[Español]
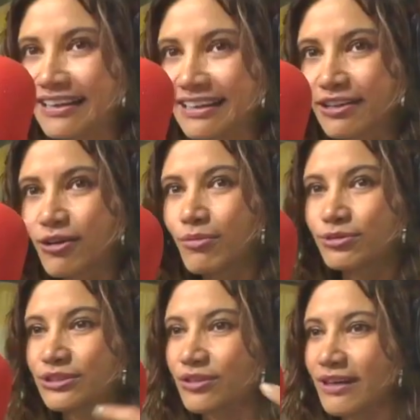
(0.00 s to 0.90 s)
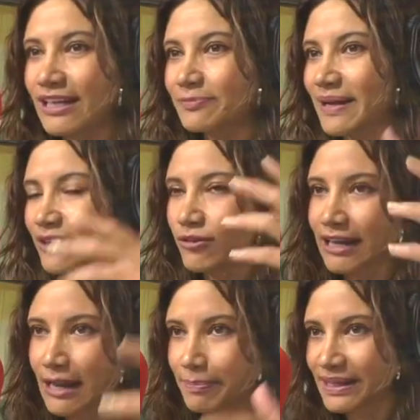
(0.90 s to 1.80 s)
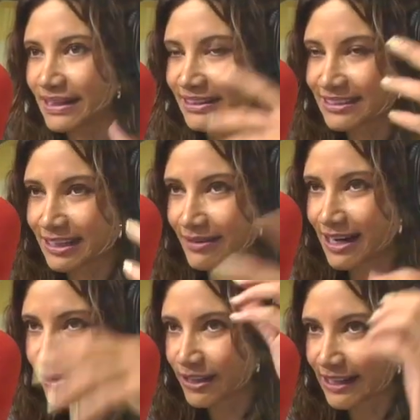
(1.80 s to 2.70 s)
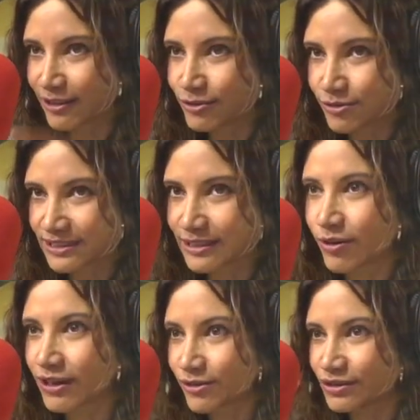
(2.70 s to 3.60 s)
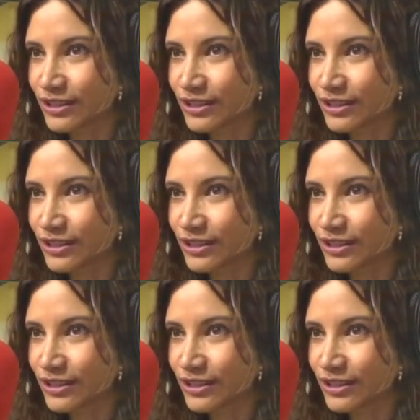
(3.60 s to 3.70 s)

ahí, como si estuviera esperando que la piñata se quebrara donde caen los dulces y corren los